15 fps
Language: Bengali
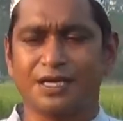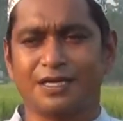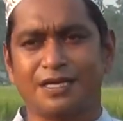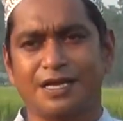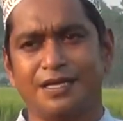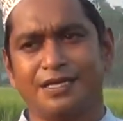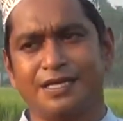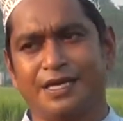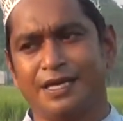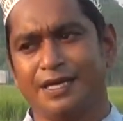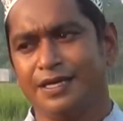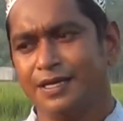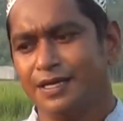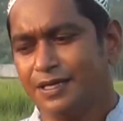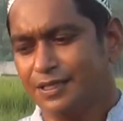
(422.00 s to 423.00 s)
ধানটা নিয়ে
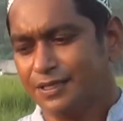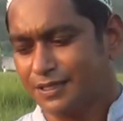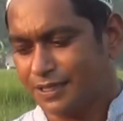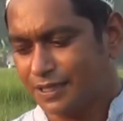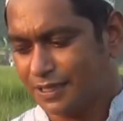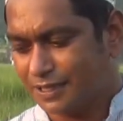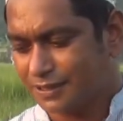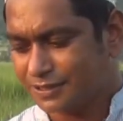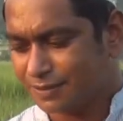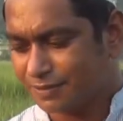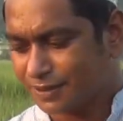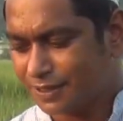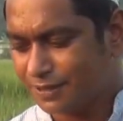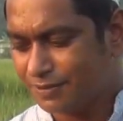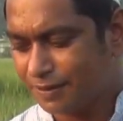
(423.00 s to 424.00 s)
যে
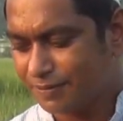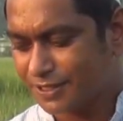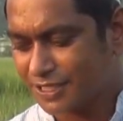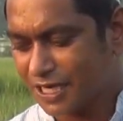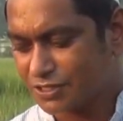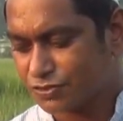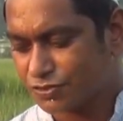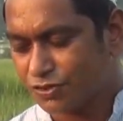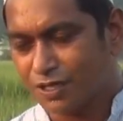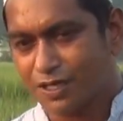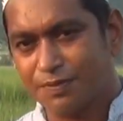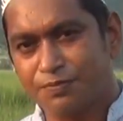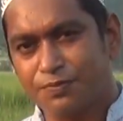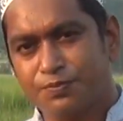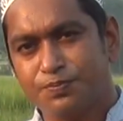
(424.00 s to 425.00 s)
কিভাবে চাষ
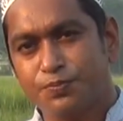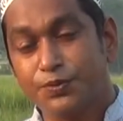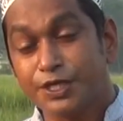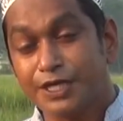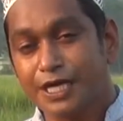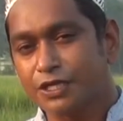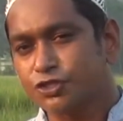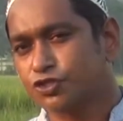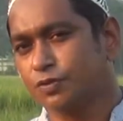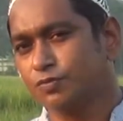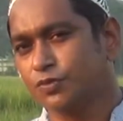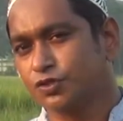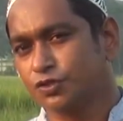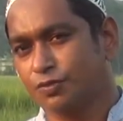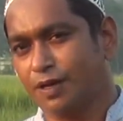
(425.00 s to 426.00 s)
করলে
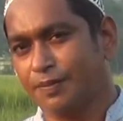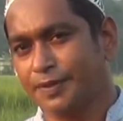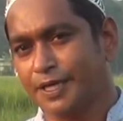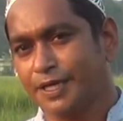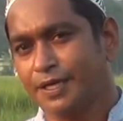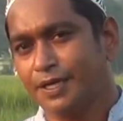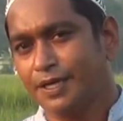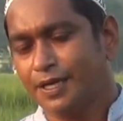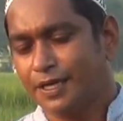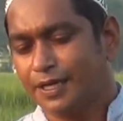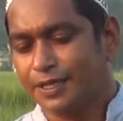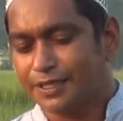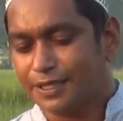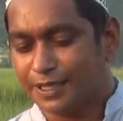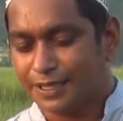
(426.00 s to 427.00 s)
বিজ্ঞানসম্মতভাবে
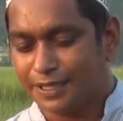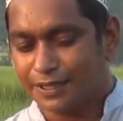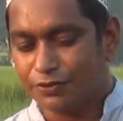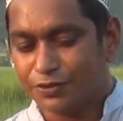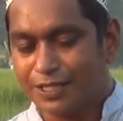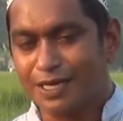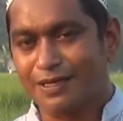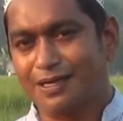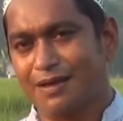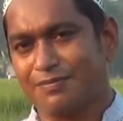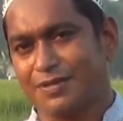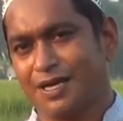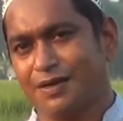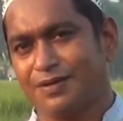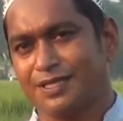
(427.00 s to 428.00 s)
এই ওই ধানটা
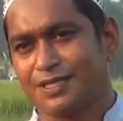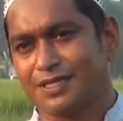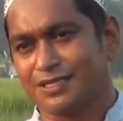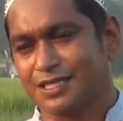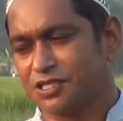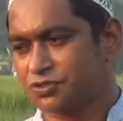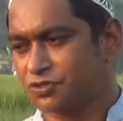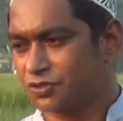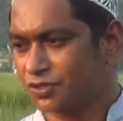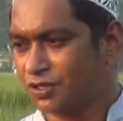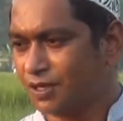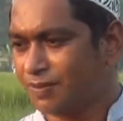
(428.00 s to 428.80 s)
আমরা আমাদেরকে চাষ করতে